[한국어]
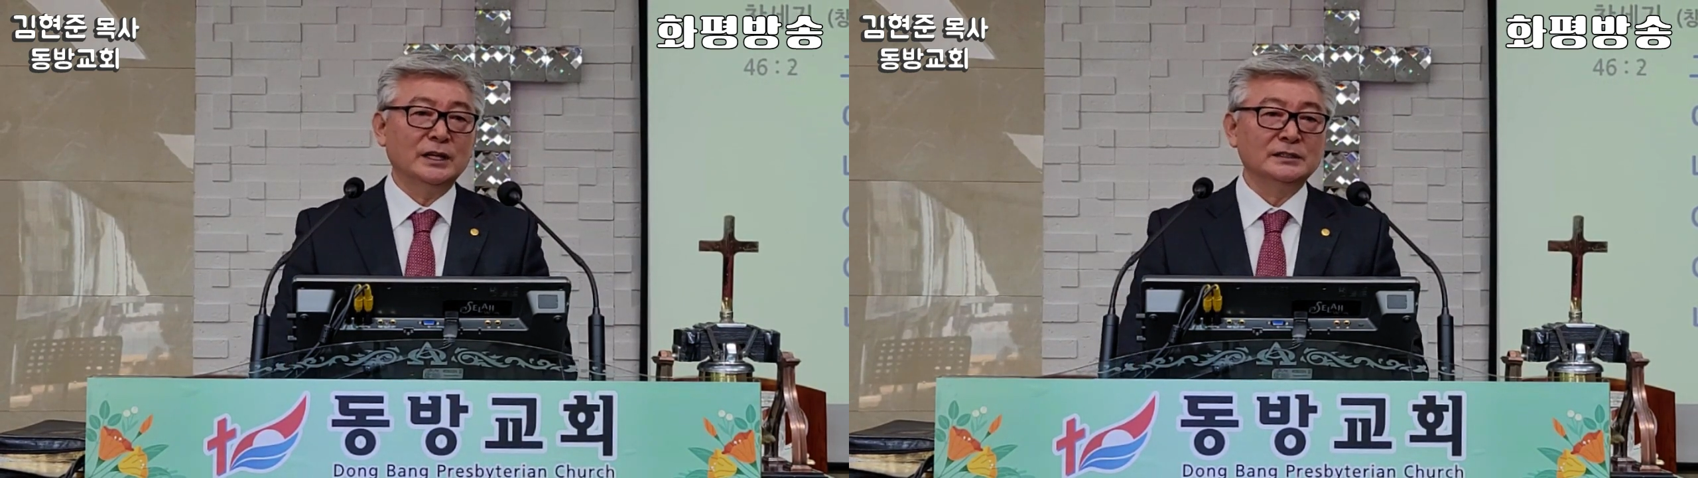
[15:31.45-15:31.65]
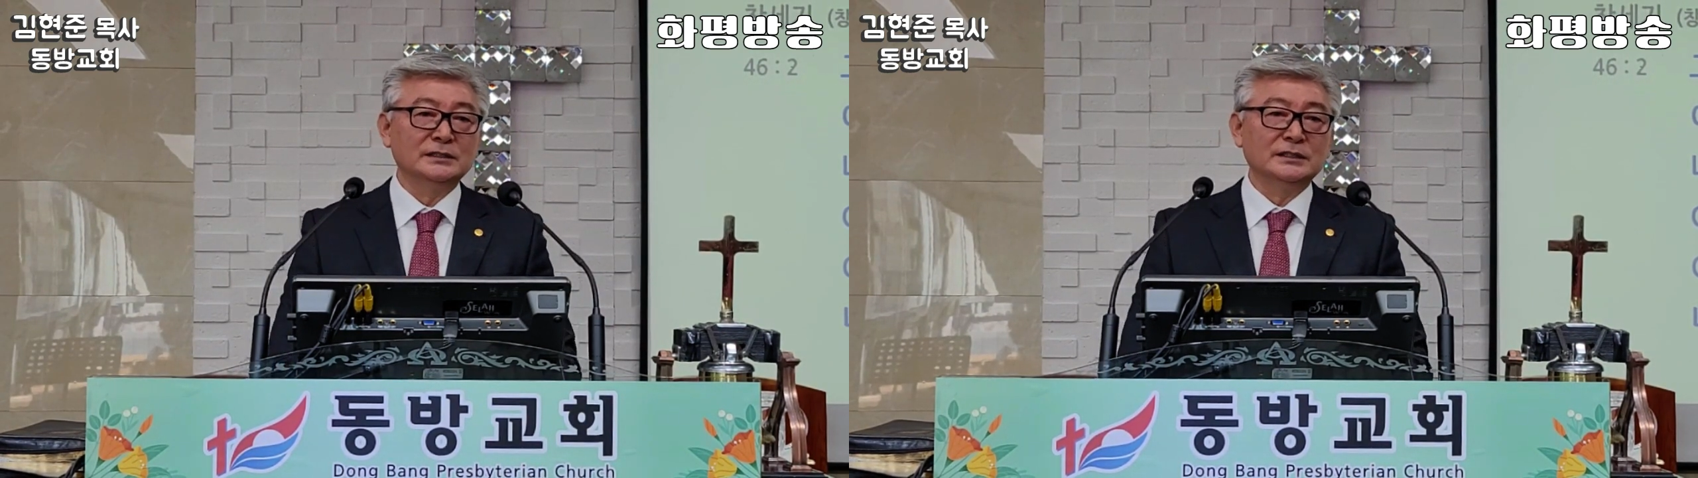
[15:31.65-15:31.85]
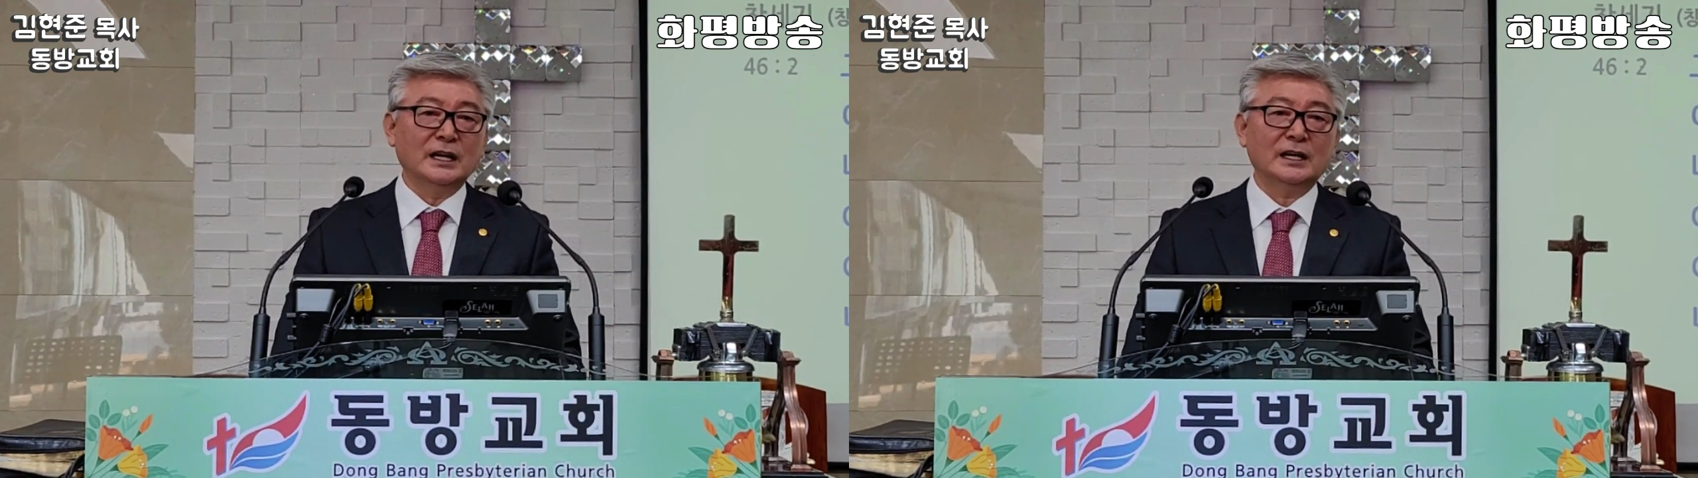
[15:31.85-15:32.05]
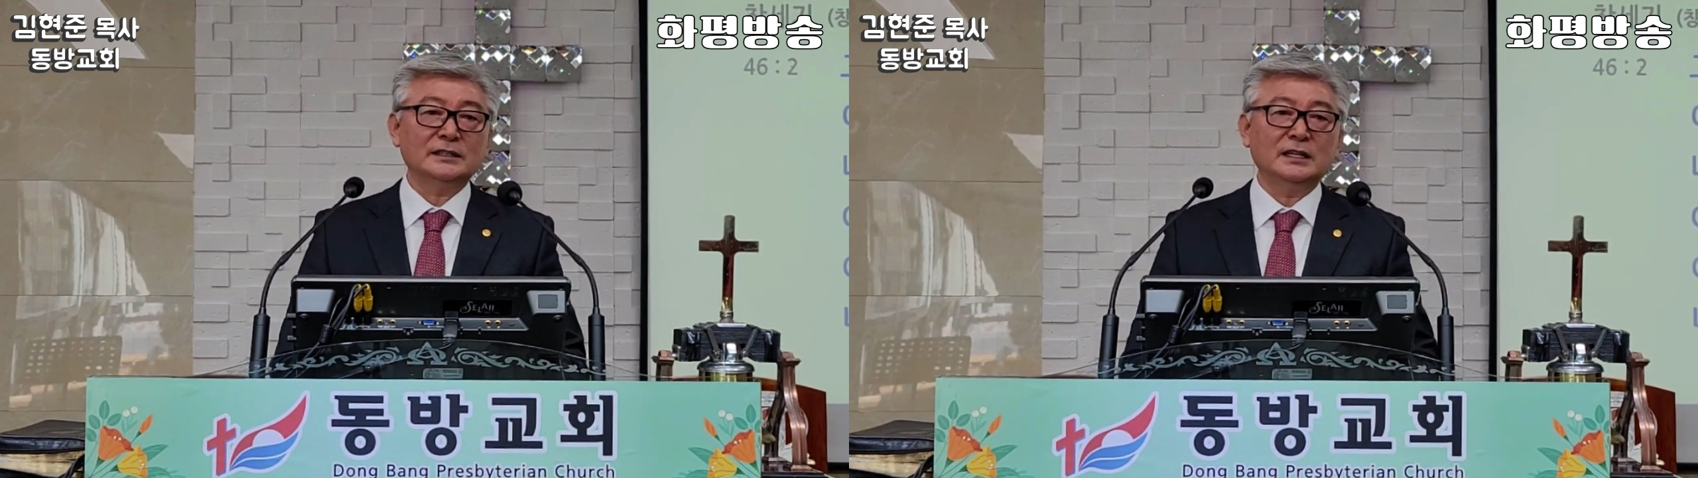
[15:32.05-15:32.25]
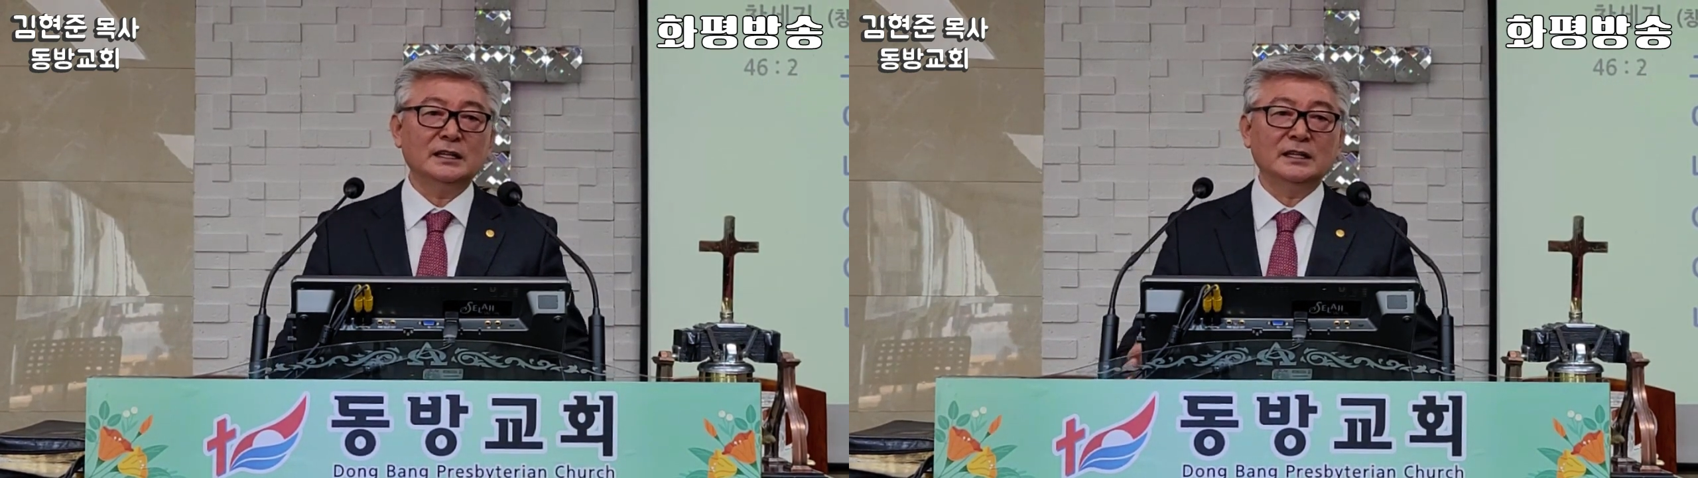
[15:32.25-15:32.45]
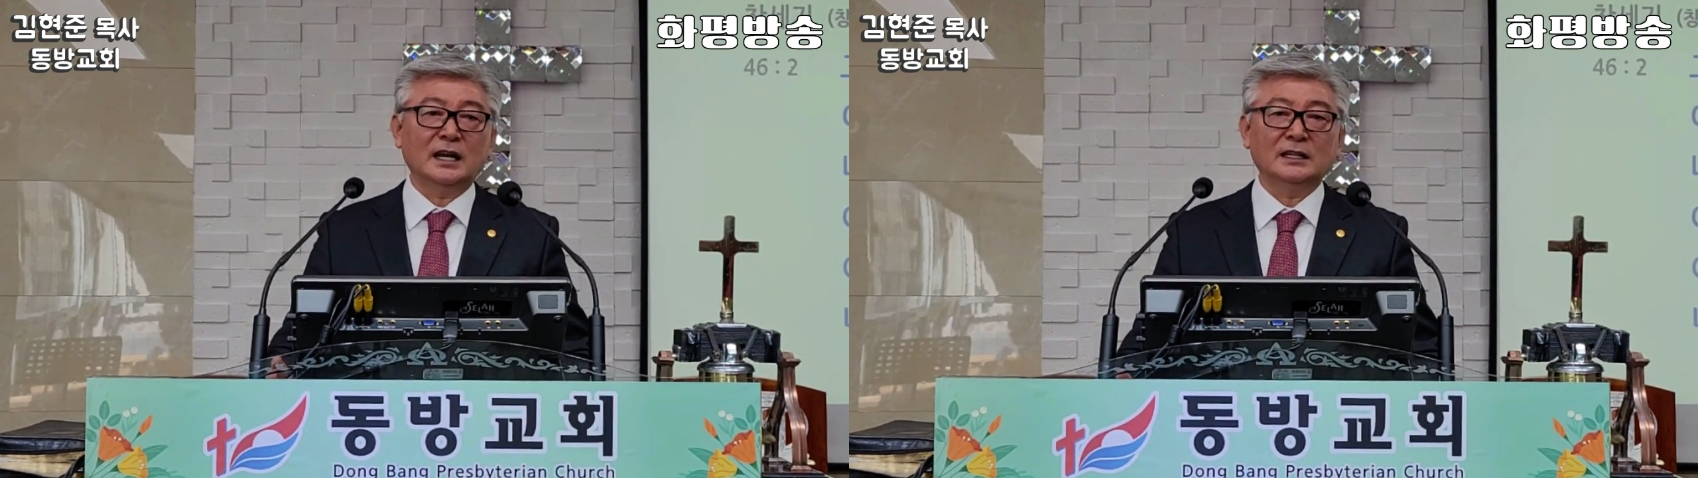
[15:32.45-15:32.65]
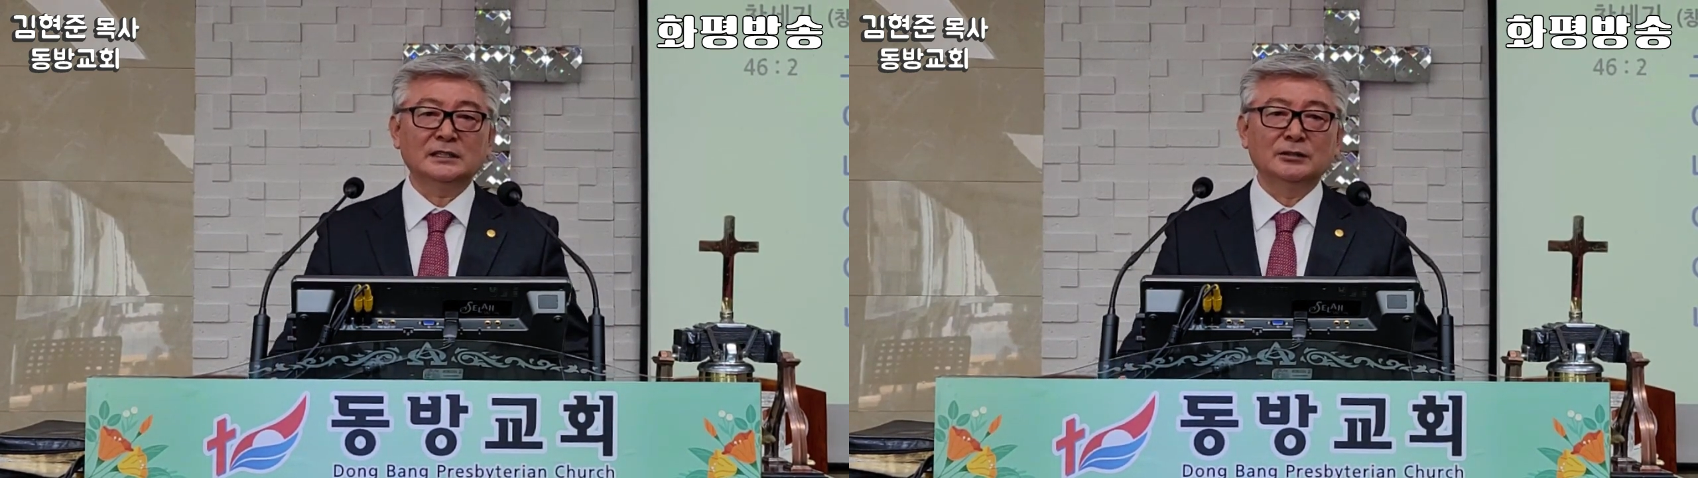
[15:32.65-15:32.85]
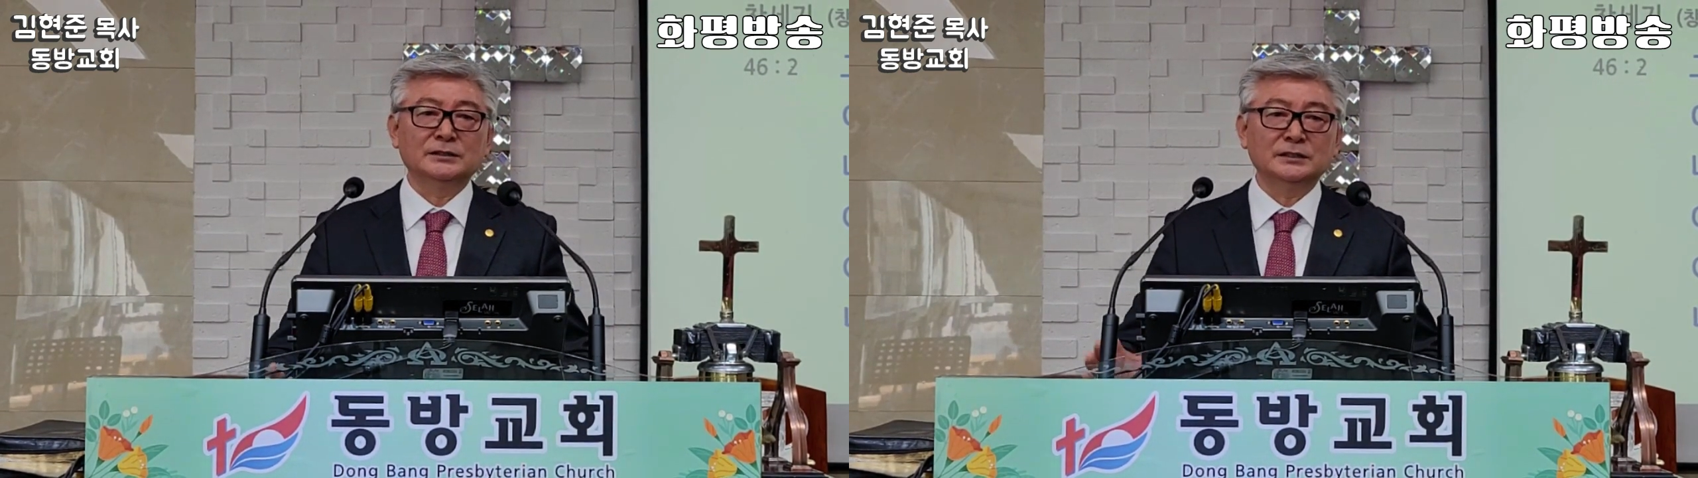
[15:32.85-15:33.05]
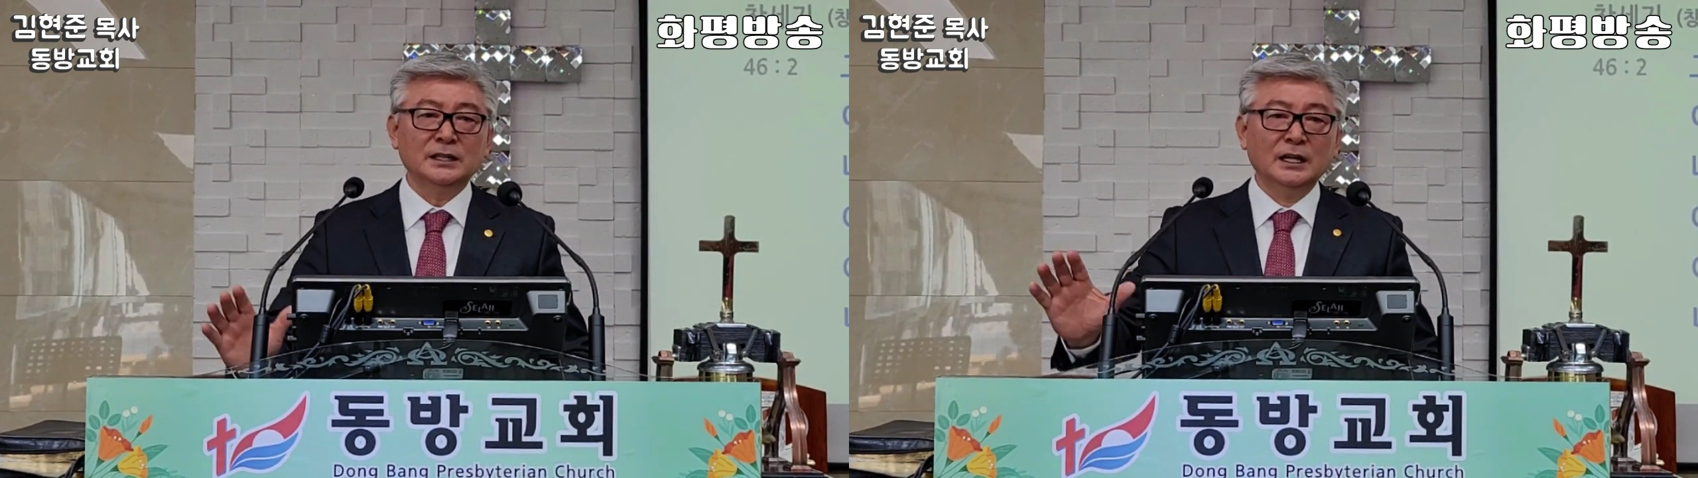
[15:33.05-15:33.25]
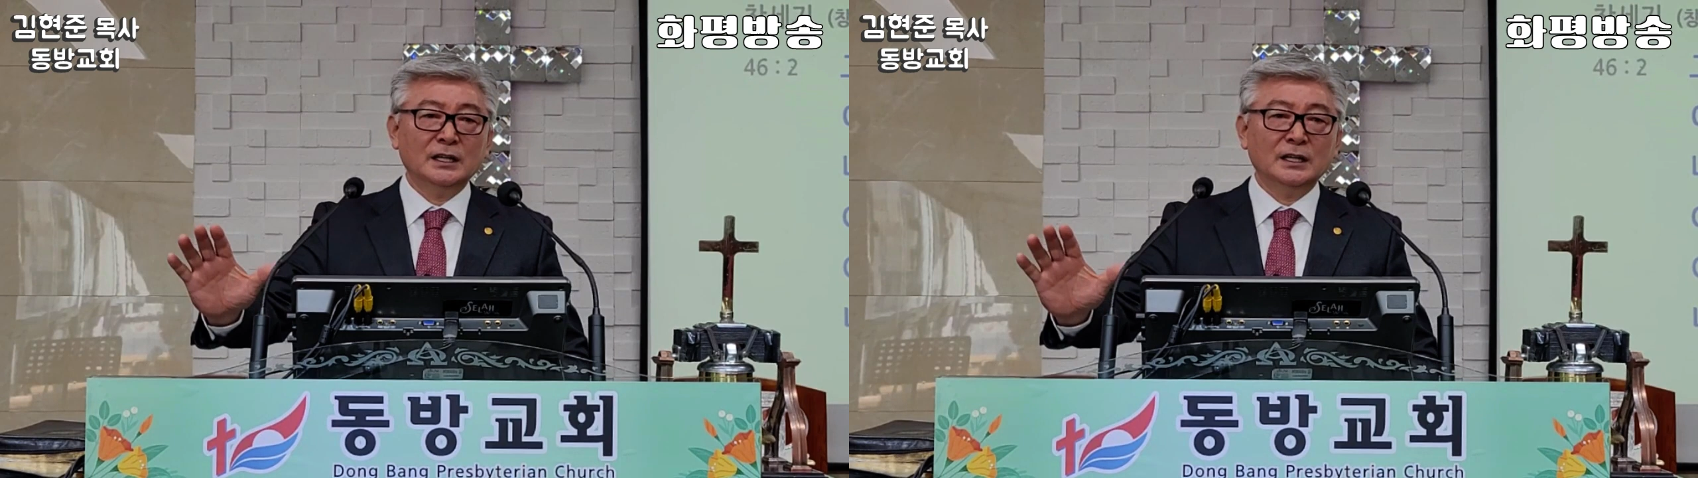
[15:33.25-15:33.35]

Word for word: 했는데 한 달내에 나갔다 그랬더니